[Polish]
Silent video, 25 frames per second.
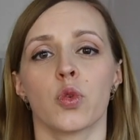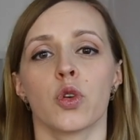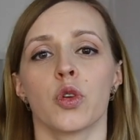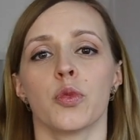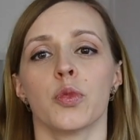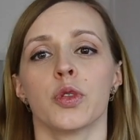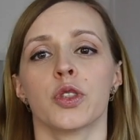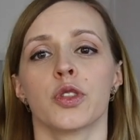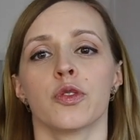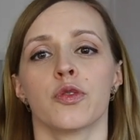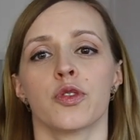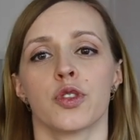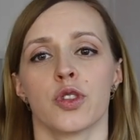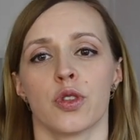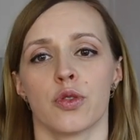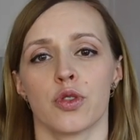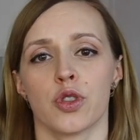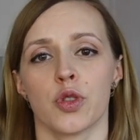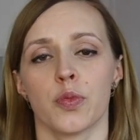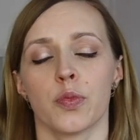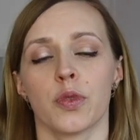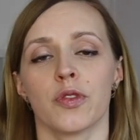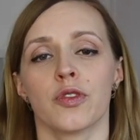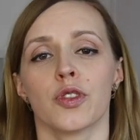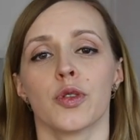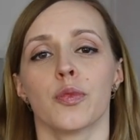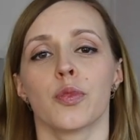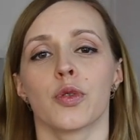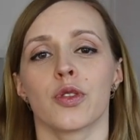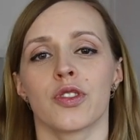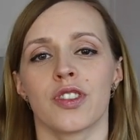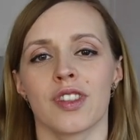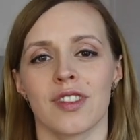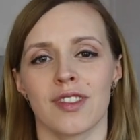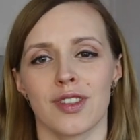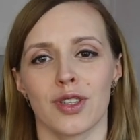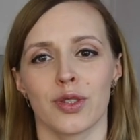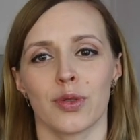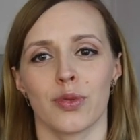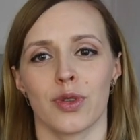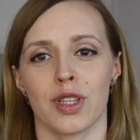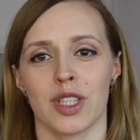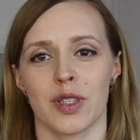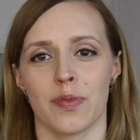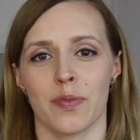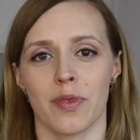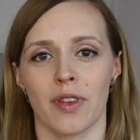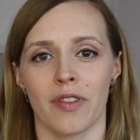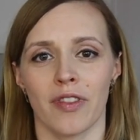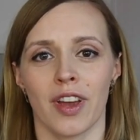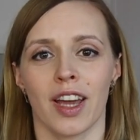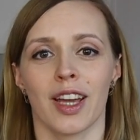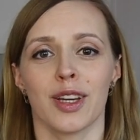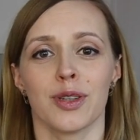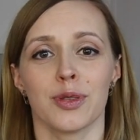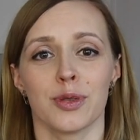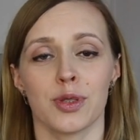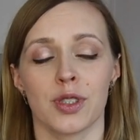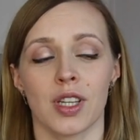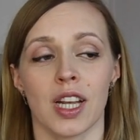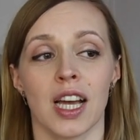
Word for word: u kobiety w ciąży pewne procesy, które sprawiają,